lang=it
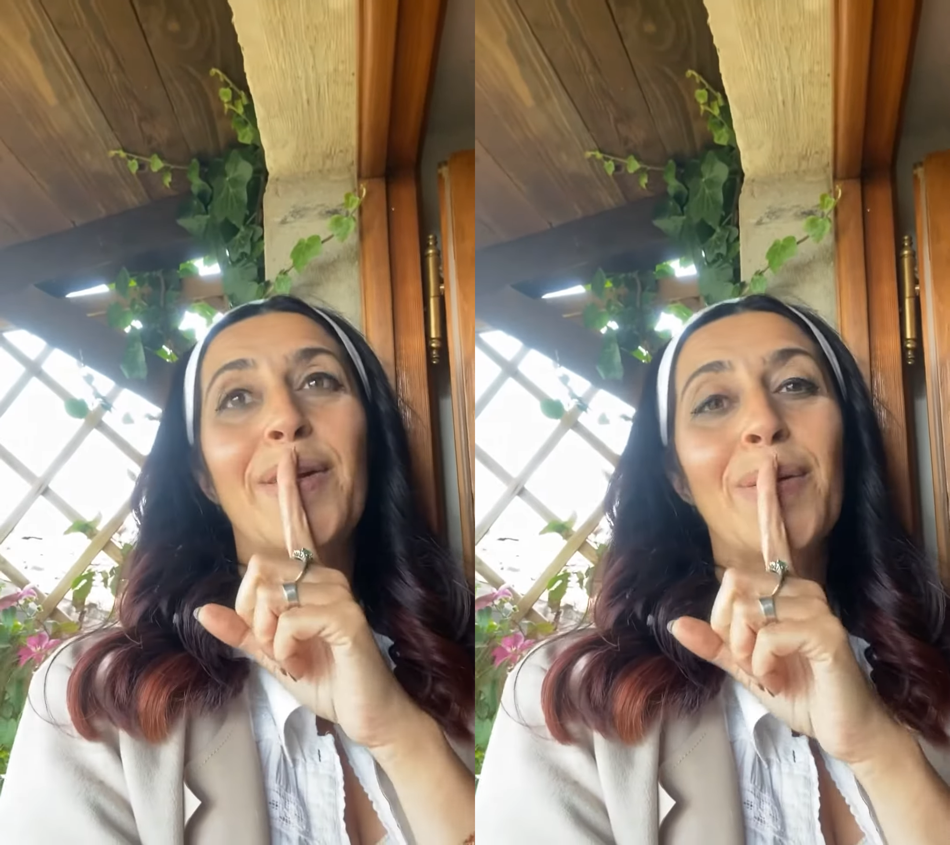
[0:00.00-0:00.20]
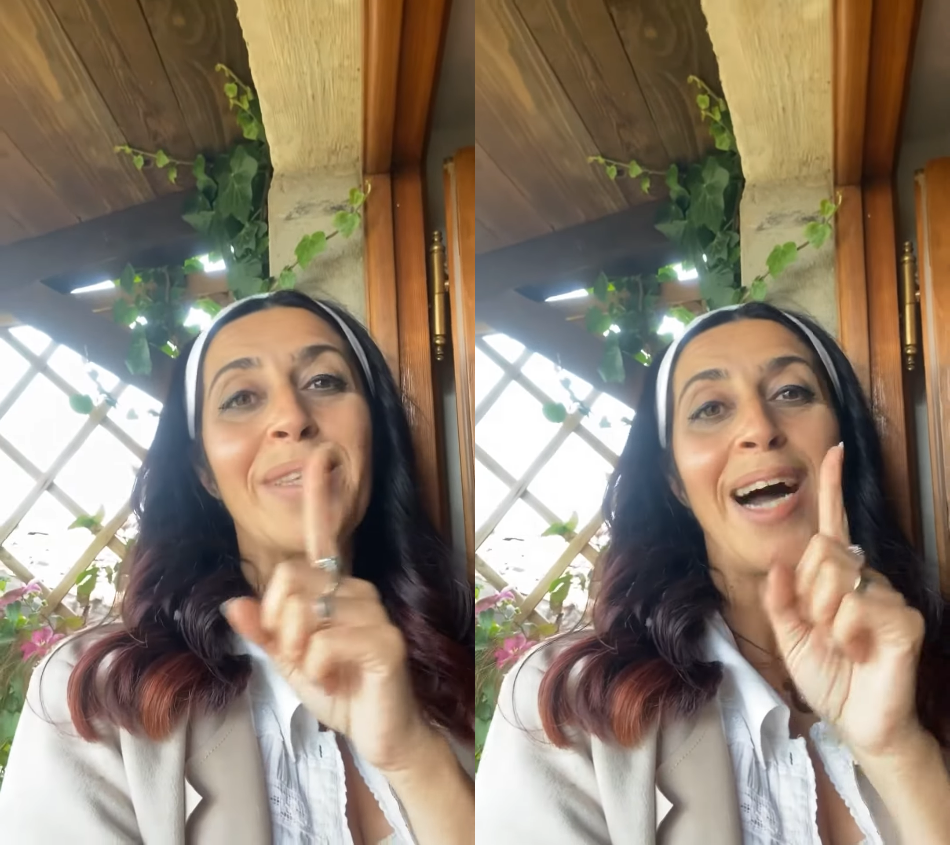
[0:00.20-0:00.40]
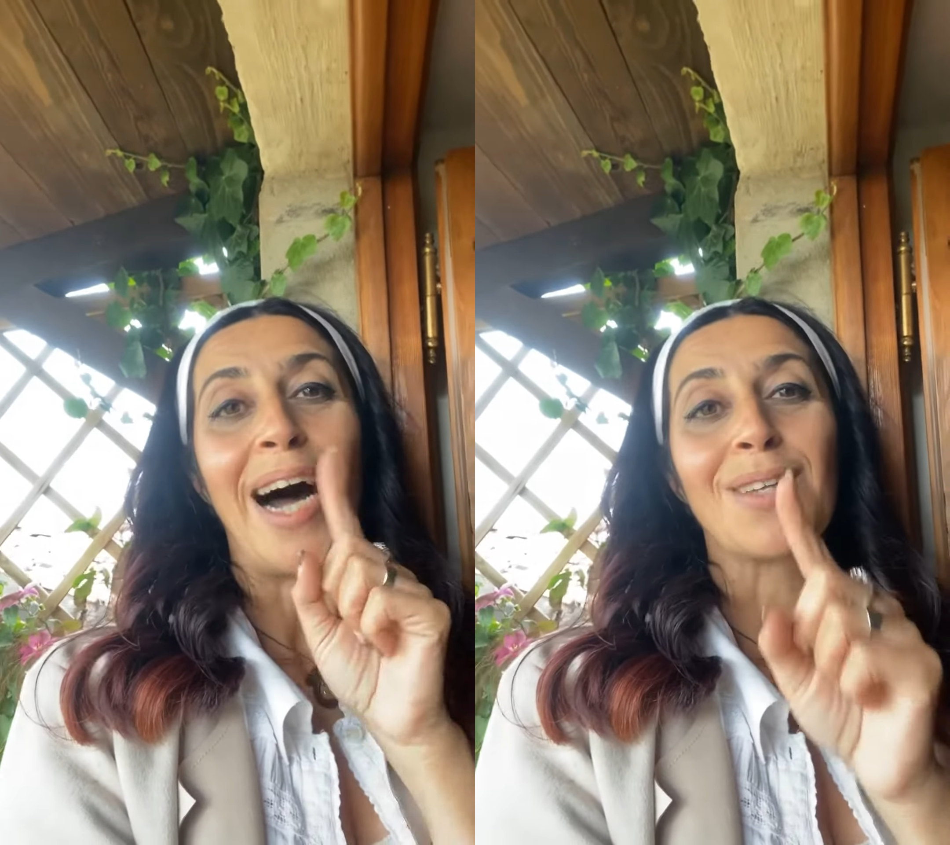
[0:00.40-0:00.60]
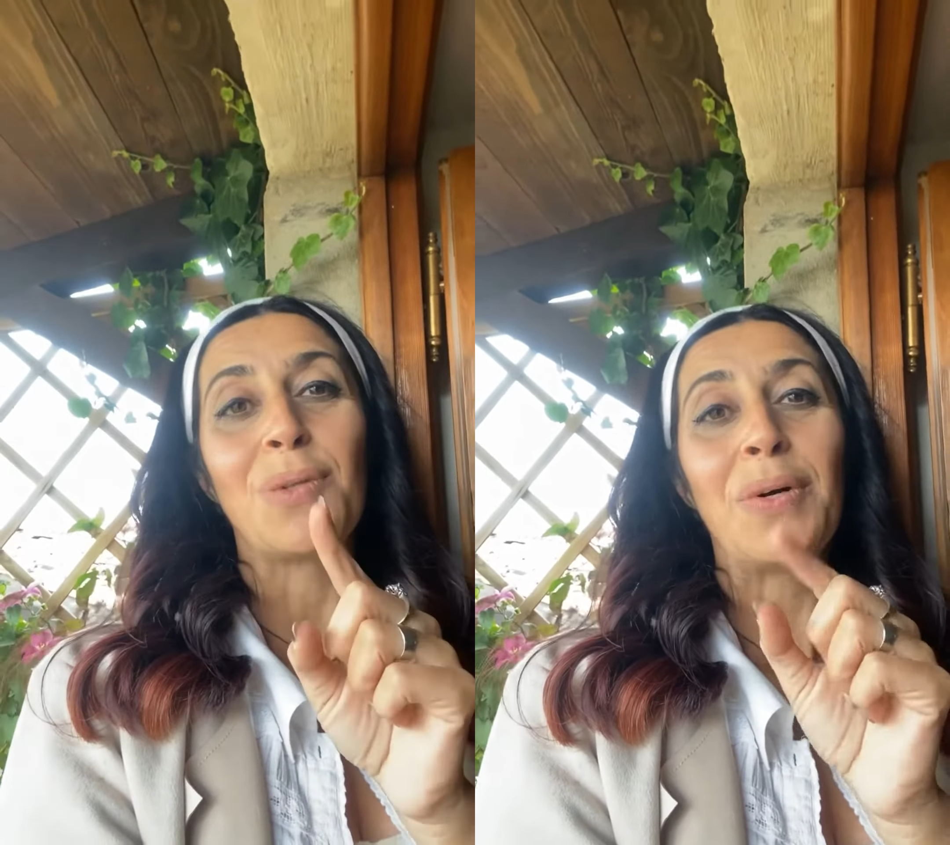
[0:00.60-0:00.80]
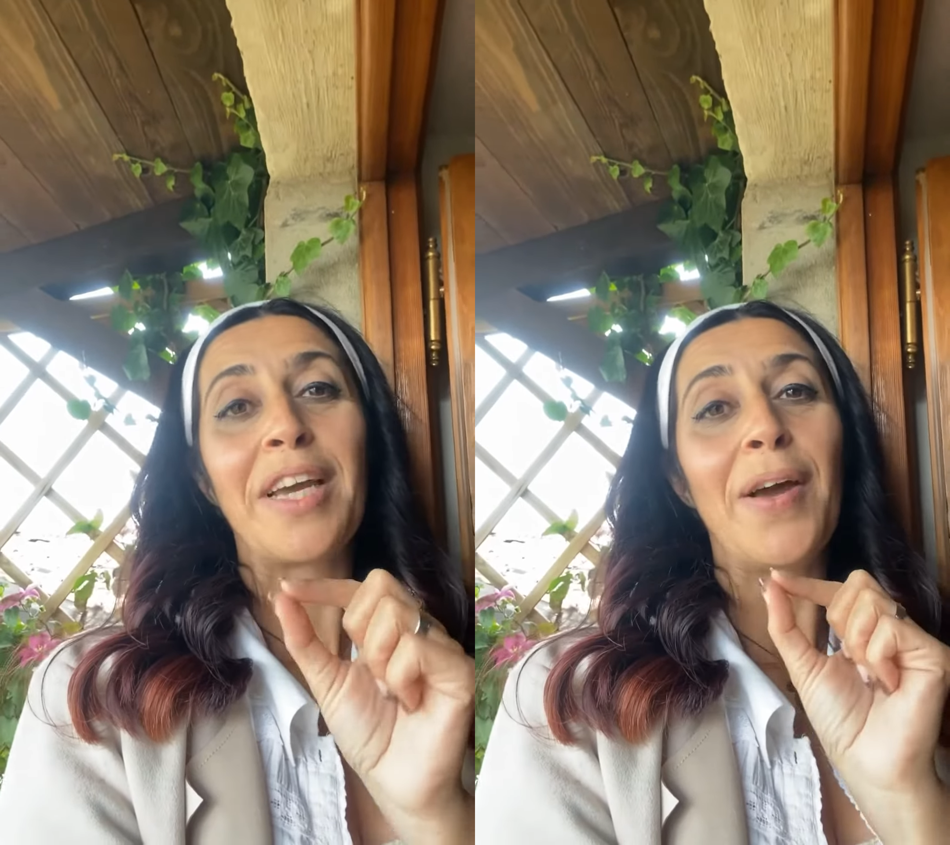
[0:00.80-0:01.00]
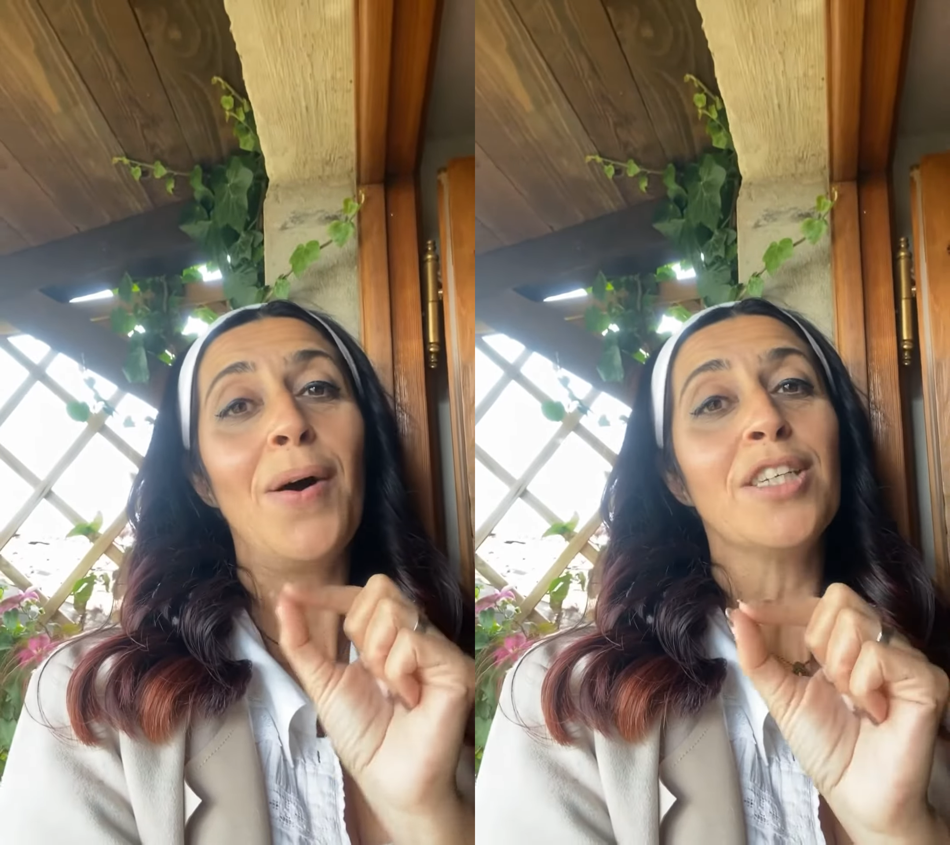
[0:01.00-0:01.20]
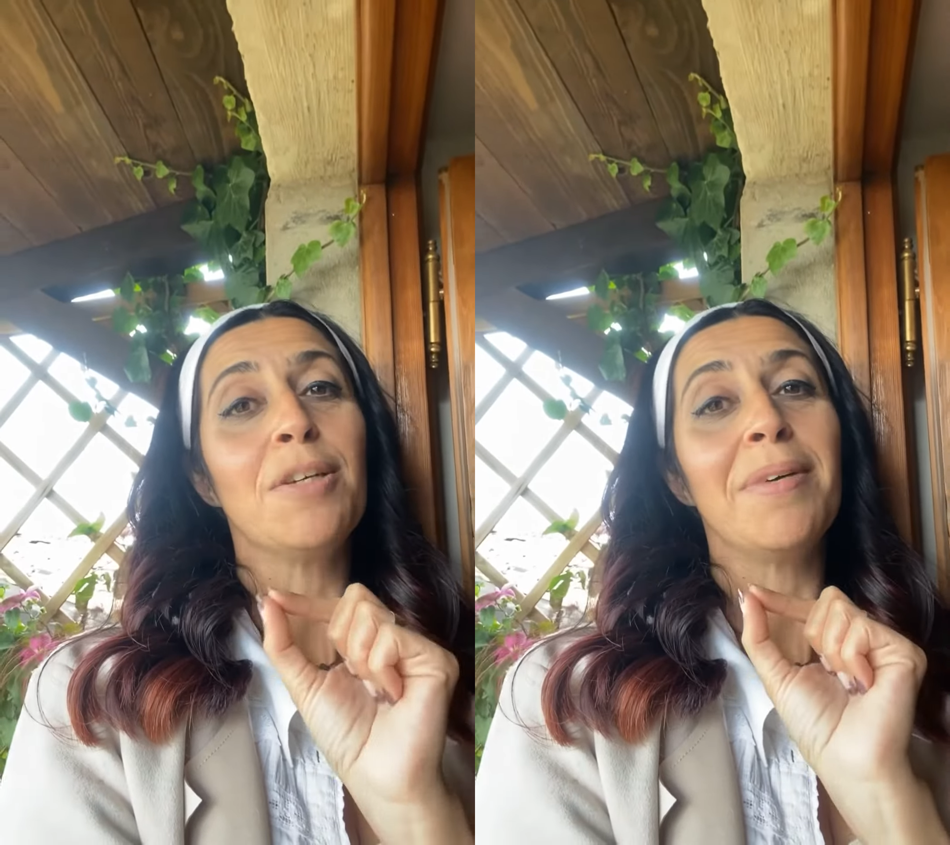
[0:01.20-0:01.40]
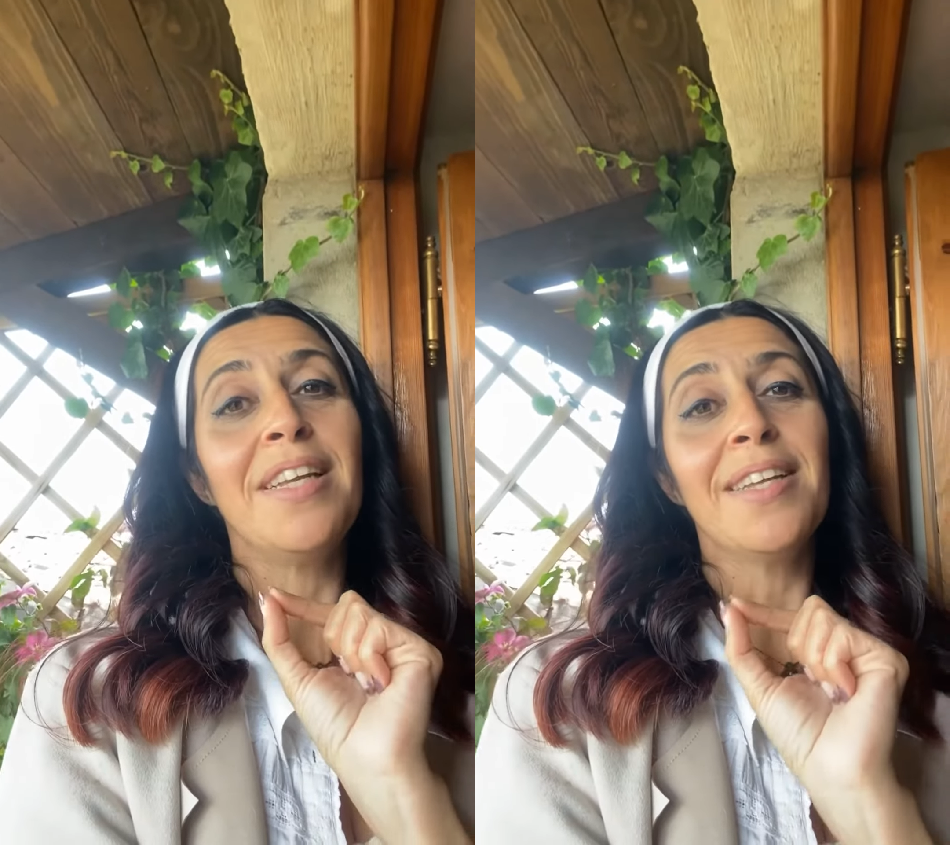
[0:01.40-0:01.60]
notato che ogni
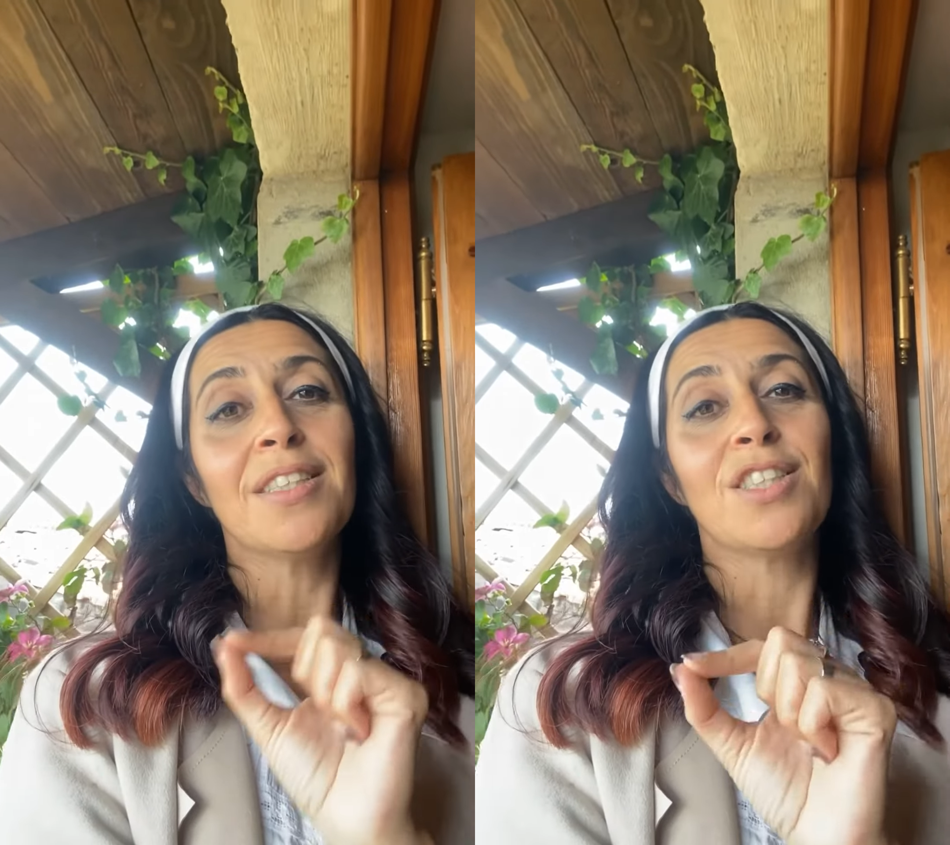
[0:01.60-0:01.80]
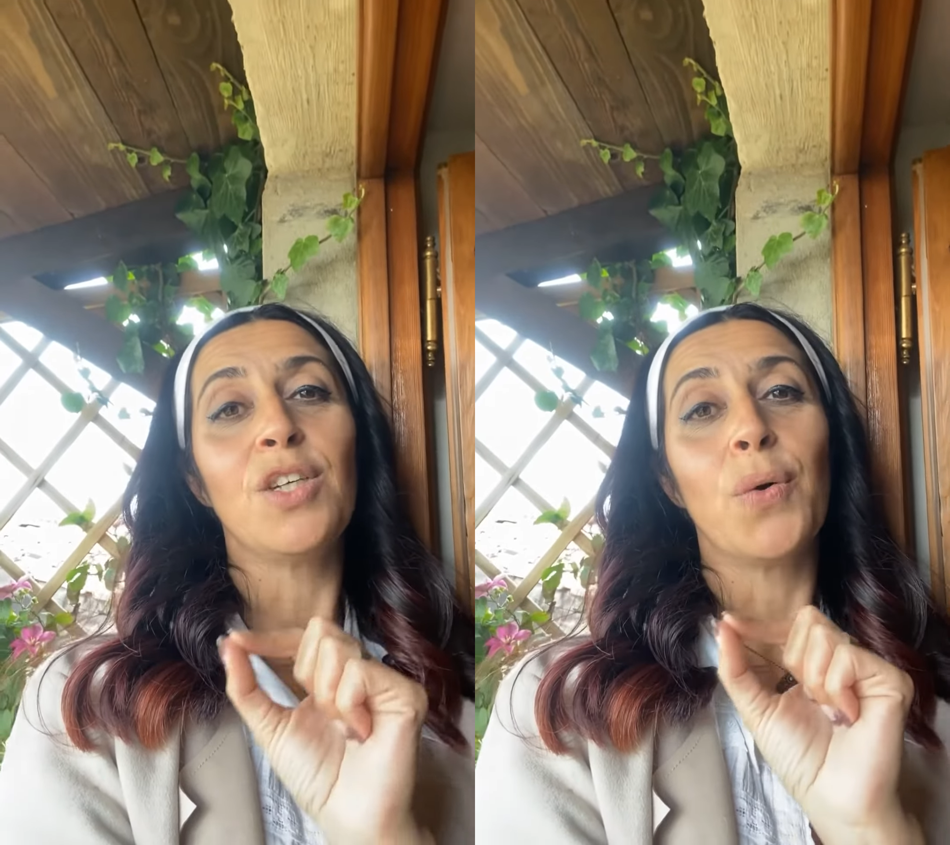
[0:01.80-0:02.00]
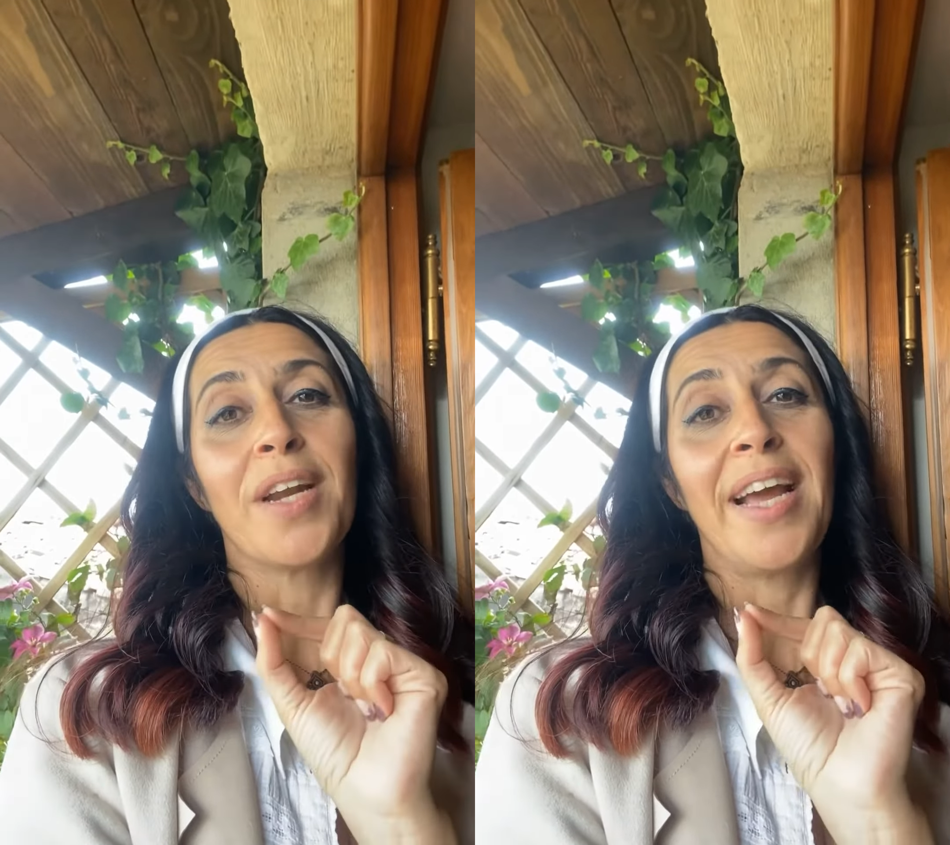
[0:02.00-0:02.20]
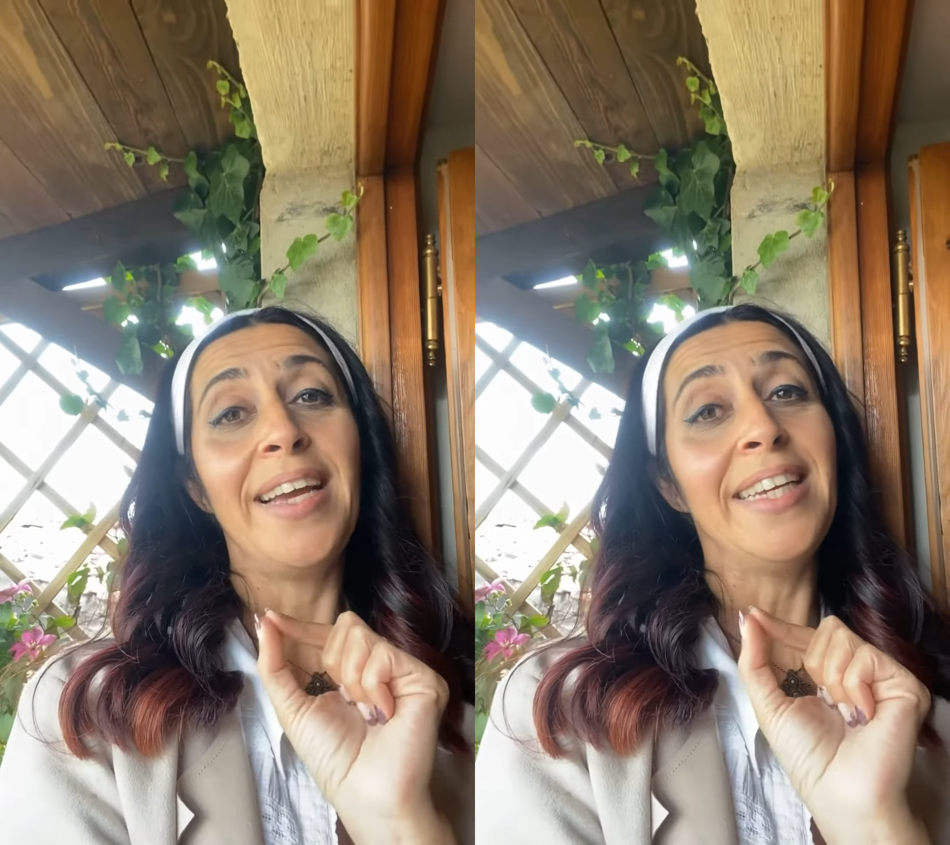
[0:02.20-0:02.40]
meditazione